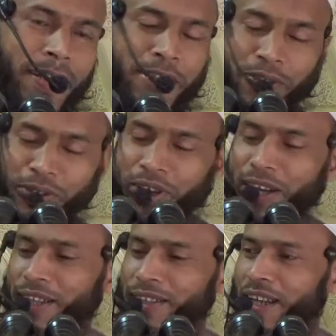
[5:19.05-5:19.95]
এই জন্য
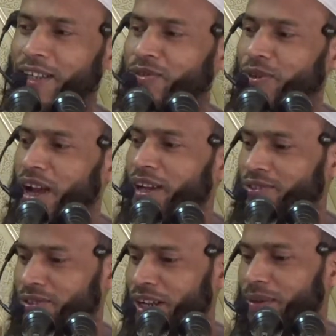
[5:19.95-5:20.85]
আল্লাহ তালা সুরা
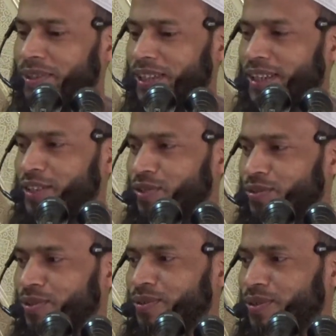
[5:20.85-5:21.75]
আসরে আমাদেরকে
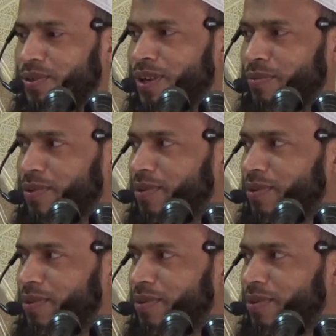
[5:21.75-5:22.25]
সতর্ক করে